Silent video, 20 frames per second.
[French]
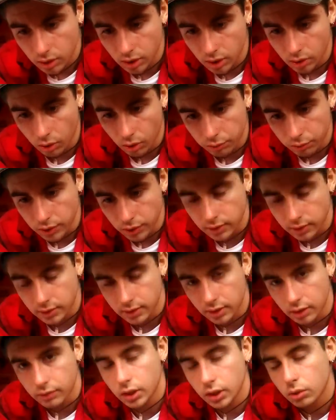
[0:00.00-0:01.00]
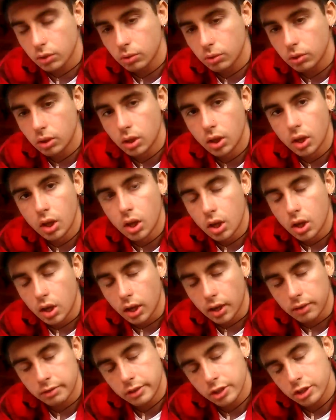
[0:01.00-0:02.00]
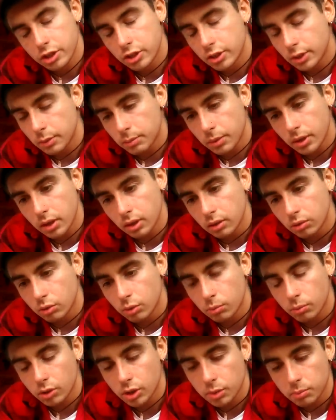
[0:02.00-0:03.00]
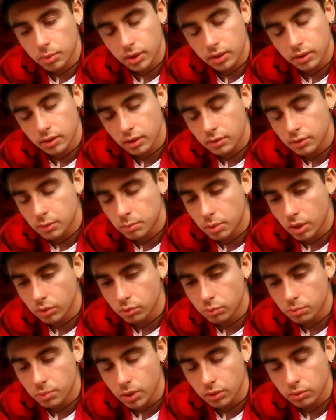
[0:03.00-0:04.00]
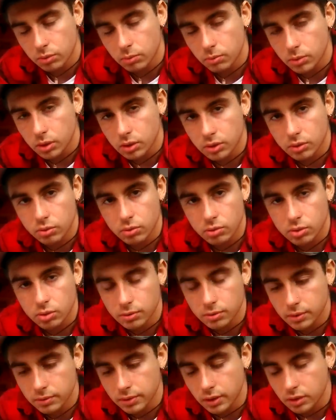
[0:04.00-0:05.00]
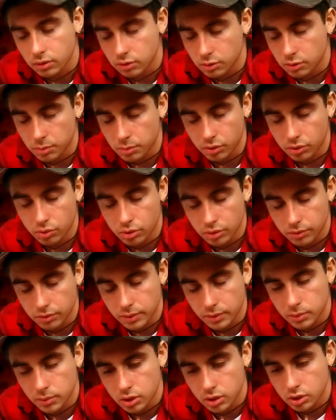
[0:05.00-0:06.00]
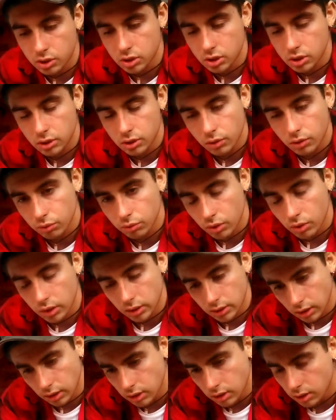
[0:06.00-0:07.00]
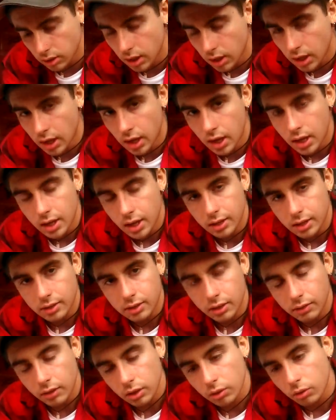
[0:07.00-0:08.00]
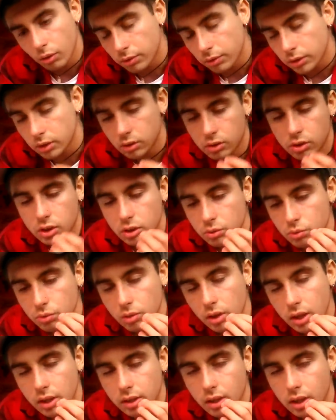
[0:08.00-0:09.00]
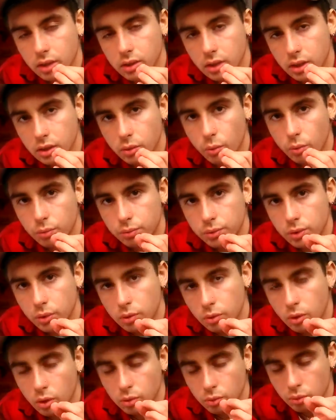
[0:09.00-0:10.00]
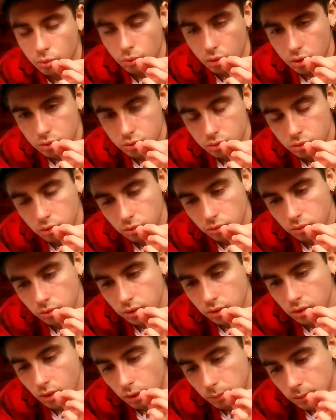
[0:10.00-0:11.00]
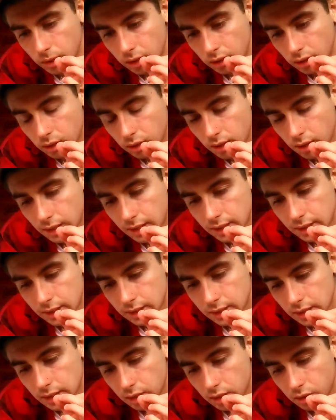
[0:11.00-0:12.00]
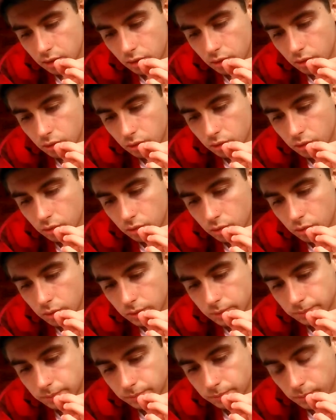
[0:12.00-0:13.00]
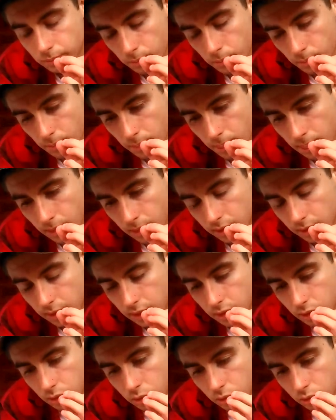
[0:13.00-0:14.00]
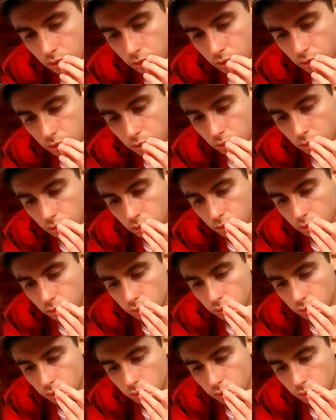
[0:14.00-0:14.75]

Et en fait, il s'avère que réfléchissez pas, demandez pas des avis partout, partout. Moi, c'est ce que j'ai fait. Enfin, c'est pas ce que j'ai fait, mais j'ai été voir sur internet. Et il s'avère qu'en fait, déjà d'une, la narine elle a gonflé encore de 3 jours, donc c'est normal. Euh, et euh,